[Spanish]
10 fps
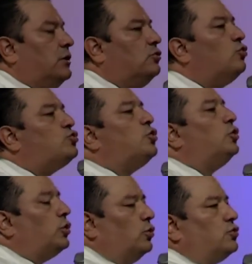
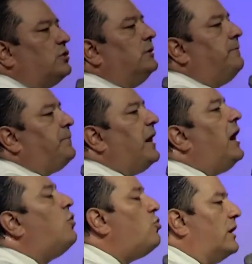Nosotros,
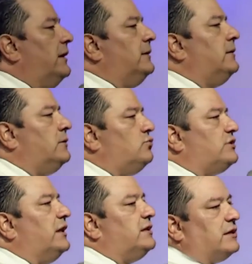ahora,
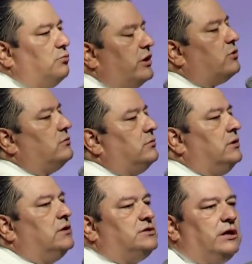usted dice, bueno,
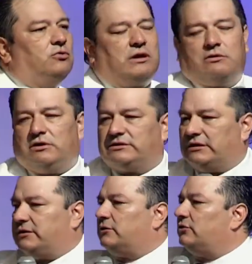ya ahora no hay
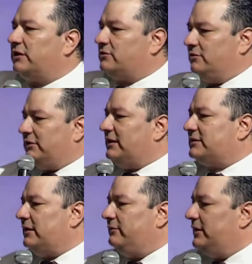sacerdotes con
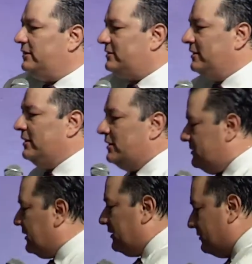cascabeles,
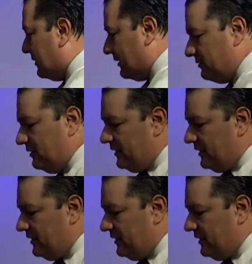ya ahora no